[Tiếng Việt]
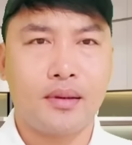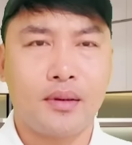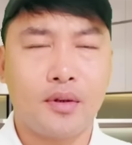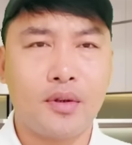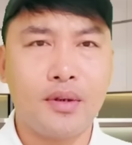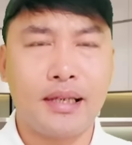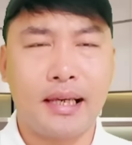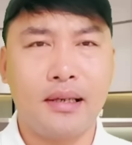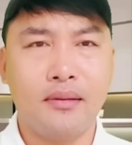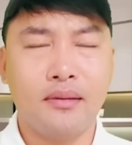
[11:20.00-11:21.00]
cô chú anh
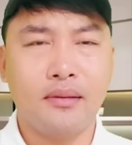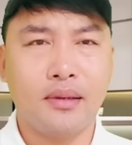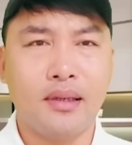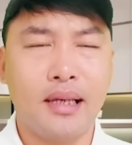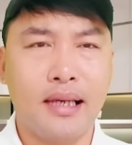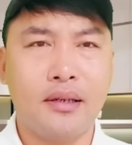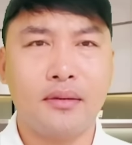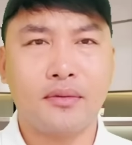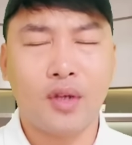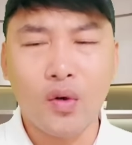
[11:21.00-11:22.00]
chị thử nghĩ coi
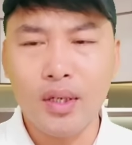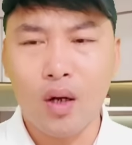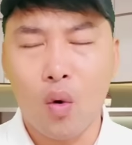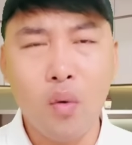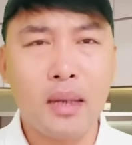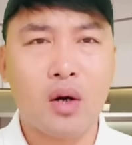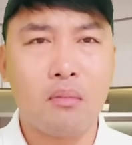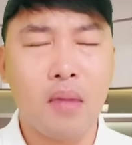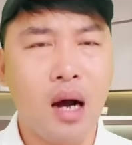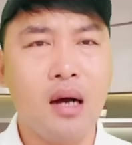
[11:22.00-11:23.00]
tối ngủ mà
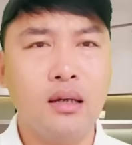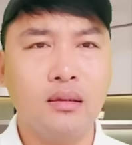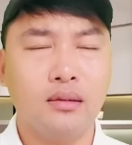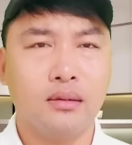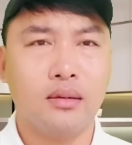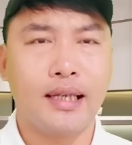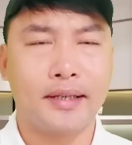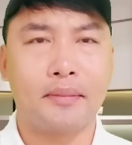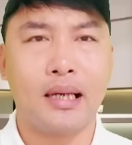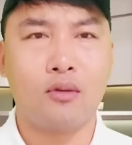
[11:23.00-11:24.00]
còn mớ giật
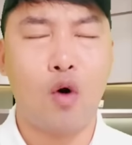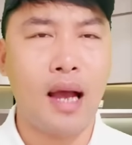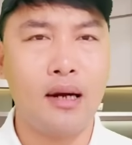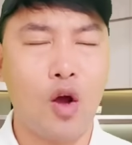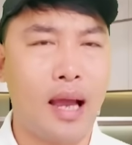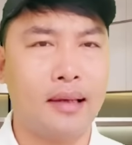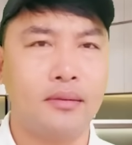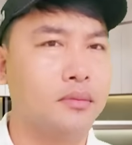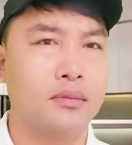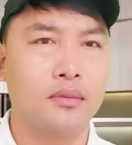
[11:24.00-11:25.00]
mình hoảng loạn
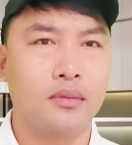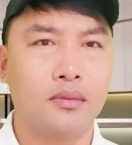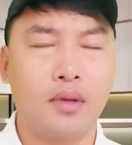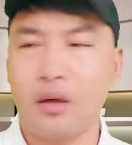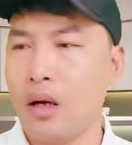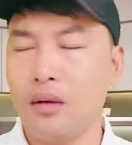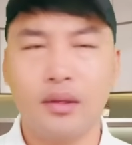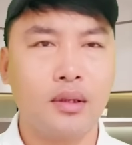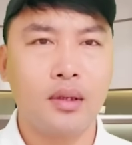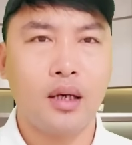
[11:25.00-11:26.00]
trời ơi
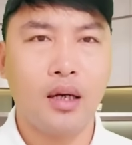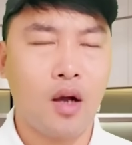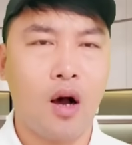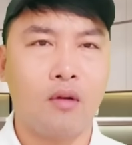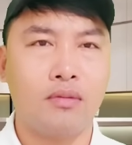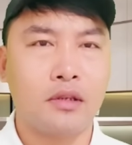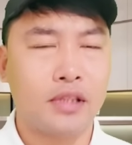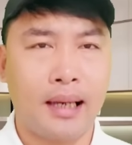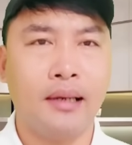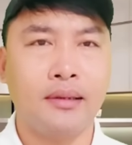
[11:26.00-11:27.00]
hết hồn
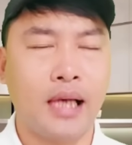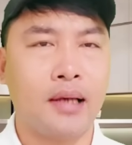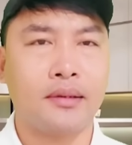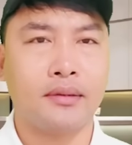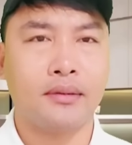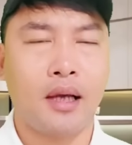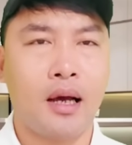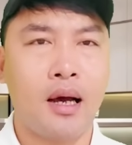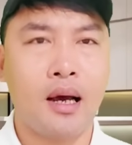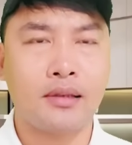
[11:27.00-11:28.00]
sợ sệt
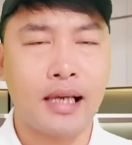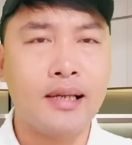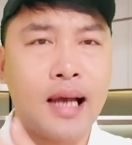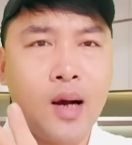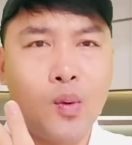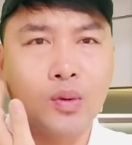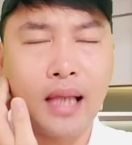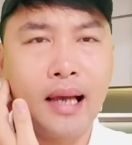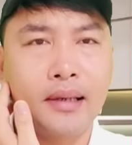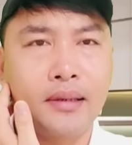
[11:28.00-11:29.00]
à, xảy ra ù
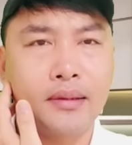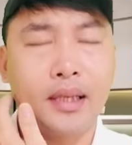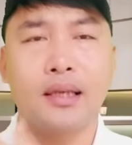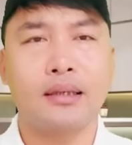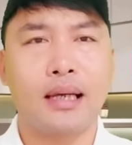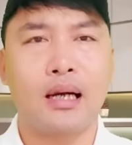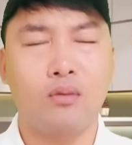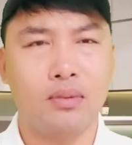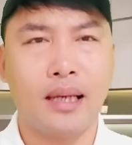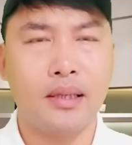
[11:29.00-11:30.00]
tai cho nên người ta
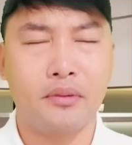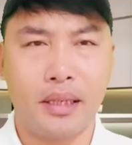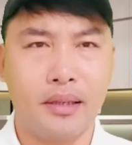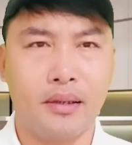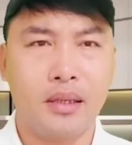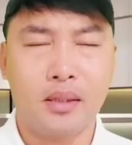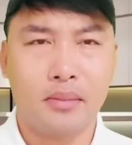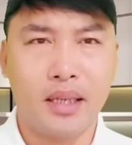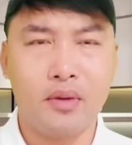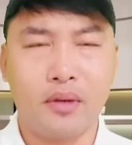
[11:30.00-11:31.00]
không thể điều trị được
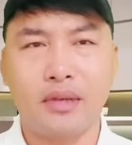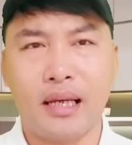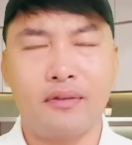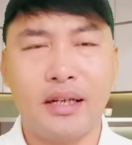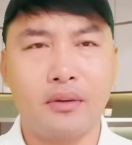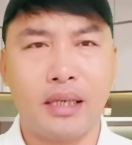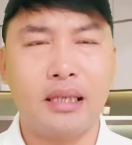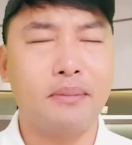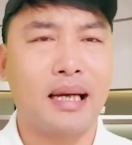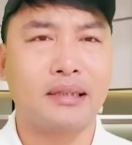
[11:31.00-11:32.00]
mà nếu điều trị phải điều
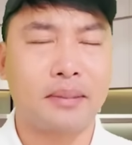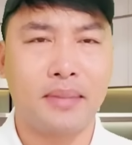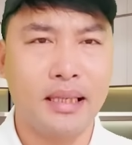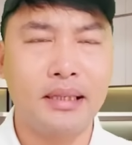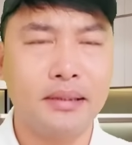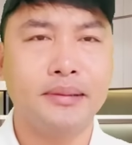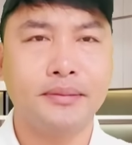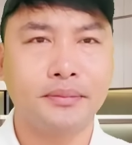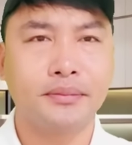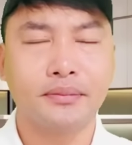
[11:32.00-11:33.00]
trị bằng tâm lý trước
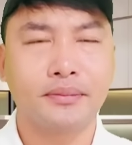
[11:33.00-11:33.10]
ừ.